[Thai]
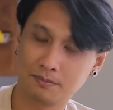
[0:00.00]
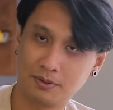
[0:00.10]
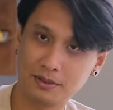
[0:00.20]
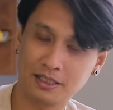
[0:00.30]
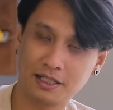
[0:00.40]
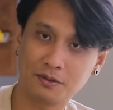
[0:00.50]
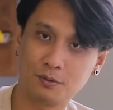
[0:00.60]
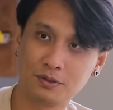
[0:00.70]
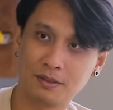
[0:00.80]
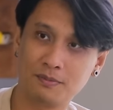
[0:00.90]
เพราะฉะนั้น
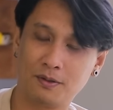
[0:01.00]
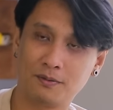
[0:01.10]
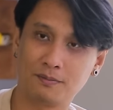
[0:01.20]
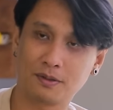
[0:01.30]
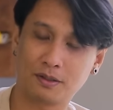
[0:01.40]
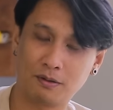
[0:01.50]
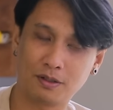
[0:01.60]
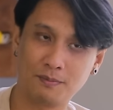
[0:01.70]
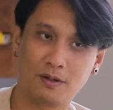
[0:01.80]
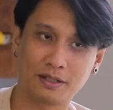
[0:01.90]
คุณก็มองเขา
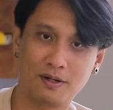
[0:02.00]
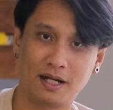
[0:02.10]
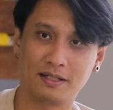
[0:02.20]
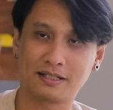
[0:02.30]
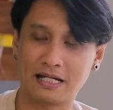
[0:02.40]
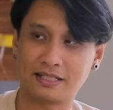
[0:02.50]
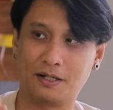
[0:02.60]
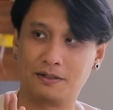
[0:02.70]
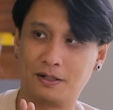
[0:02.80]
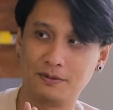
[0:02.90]
ก็มองได้ว่าการต
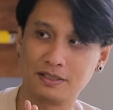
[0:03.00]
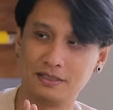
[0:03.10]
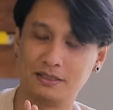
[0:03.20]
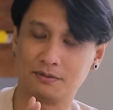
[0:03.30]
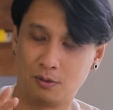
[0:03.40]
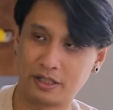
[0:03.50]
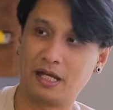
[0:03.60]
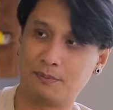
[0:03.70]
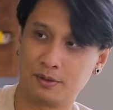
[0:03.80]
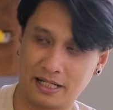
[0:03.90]
ลาดของเขาก็คือโอเค
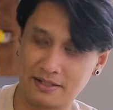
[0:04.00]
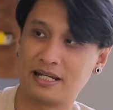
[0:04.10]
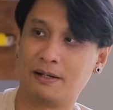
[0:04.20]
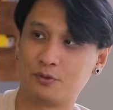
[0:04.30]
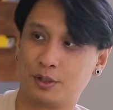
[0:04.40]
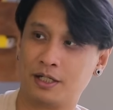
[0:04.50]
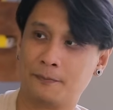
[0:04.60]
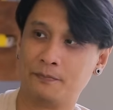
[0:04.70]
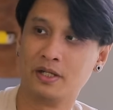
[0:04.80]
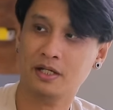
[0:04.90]
ผลในสนามส่วนหนึ่
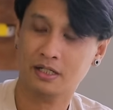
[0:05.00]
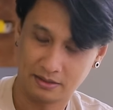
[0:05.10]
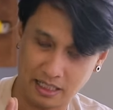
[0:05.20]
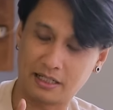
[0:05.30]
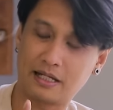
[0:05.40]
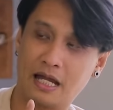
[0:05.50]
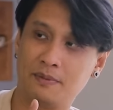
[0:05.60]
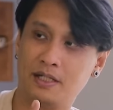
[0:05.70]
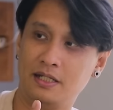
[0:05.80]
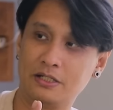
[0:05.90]
ง แต่การ
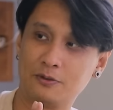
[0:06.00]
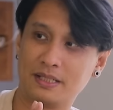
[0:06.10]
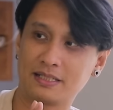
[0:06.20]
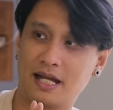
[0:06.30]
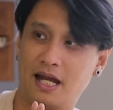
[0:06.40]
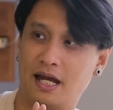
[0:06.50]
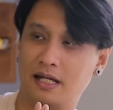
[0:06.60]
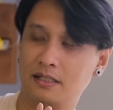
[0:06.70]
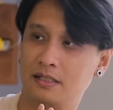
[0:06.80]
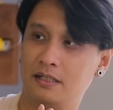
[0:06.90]
มีซูเปอร์สตา
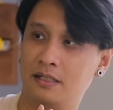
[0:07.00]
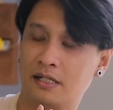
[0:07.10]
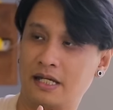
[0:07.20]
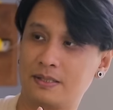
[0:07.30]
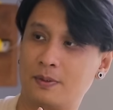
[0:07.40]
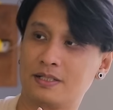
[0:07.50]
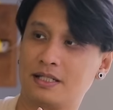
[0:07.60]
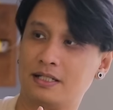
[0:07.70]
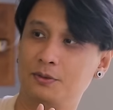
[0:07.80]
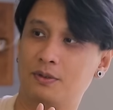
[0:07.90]
ร์ดึงให้สปอนเซ
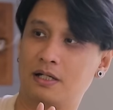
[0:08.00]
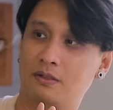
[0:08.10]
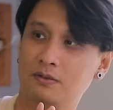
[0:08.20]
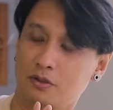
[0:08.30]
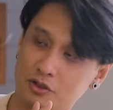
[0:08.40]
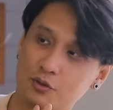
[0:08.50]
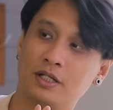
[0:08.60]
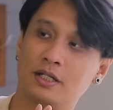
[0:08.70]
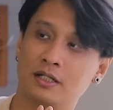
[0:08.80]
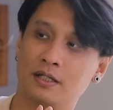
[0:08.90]
อร์อยู่กับเขา ก็ส่วน
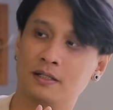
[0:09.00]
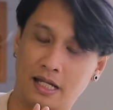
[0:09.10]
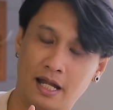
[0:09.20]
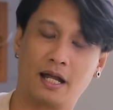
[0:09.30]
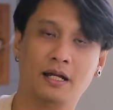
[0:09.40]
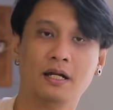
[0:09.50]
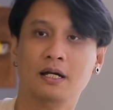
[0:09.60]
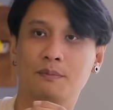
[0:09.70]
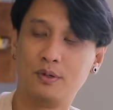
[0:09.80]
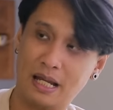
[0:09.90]
หนึ่งอ่ะ
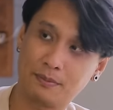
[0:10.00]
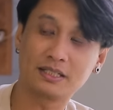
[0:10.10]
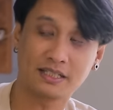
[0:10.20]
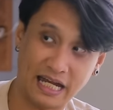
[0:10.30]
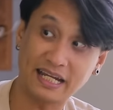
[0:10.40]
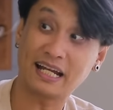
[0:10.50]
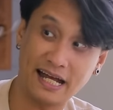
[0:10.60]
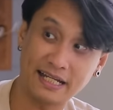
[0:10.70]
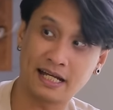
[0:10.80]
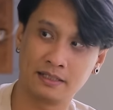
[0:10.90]
บุรีรัมก็ค
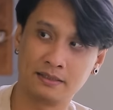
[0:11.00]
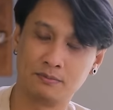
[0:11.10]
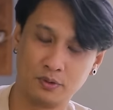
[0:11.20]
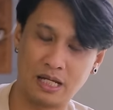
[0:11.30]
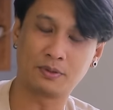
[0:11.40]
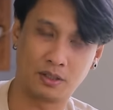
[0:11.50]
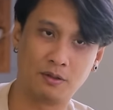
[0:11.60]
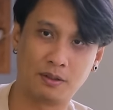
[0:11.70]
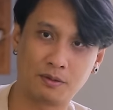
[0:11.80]
ล้าย ๆ กันบุรีรัมแต่ของ